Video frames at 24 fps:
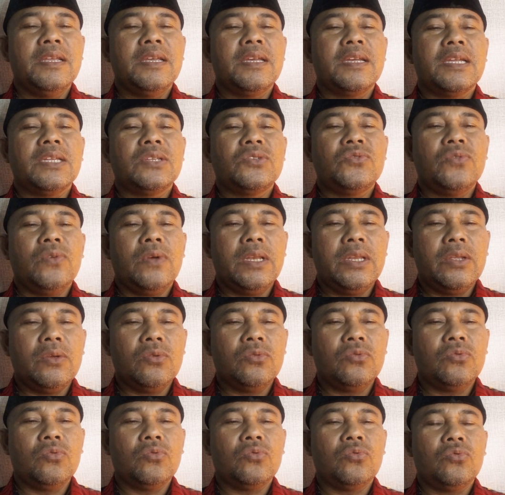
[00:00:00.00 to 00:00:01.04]
kecuali
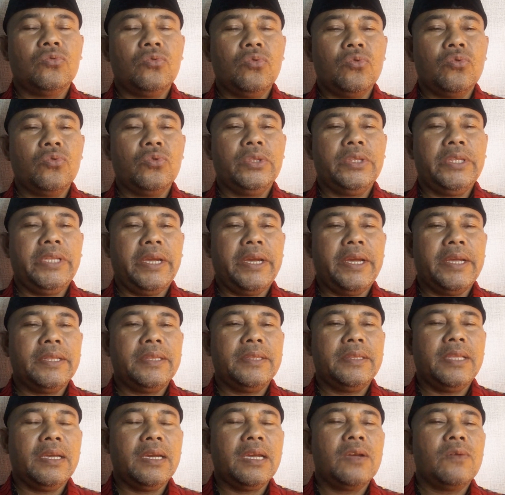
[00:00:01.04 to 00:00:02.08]
untuk turut
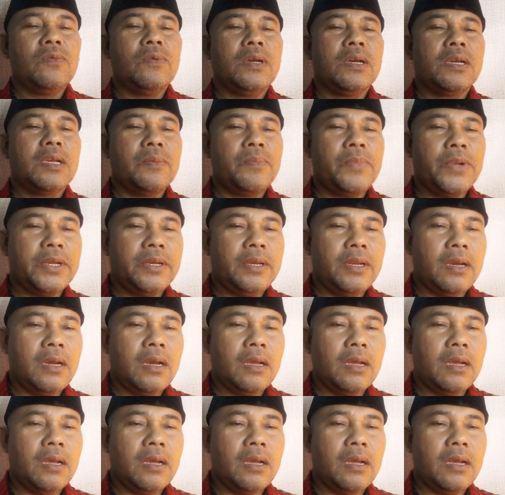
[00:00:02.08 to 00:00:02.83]
taat takwa kepada